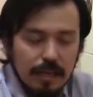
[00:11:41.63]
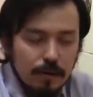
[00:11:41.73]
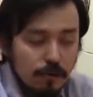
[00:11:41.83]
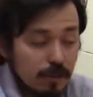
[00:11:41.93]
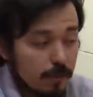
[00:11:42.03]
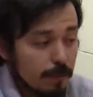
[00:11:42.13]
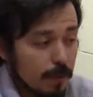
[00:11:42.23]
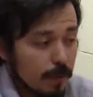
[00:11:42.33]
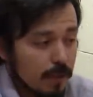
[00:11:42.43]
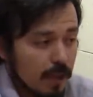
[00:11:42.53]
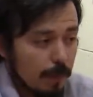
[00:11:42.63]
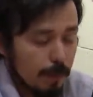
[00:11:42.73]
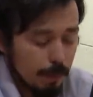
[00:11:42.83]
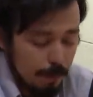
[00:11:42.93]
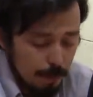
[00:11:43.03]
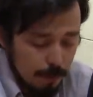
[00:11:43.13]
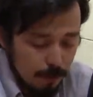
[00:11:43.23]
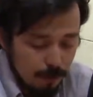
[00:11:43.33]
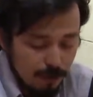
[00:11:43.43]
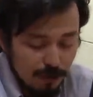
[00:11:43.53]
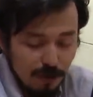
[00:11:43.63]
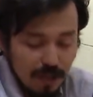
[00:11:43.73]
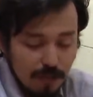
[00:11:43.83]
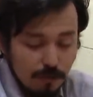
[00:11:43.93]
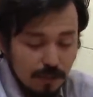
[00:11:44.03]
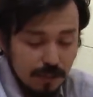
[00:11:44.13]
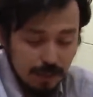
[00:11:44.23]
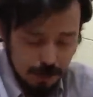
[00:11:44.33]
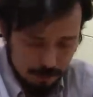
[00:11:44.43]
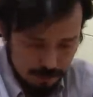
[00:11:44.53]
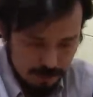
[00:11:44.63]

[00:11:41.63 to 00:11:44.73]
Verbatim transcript: No primero, no ha sido la que uno quisiera.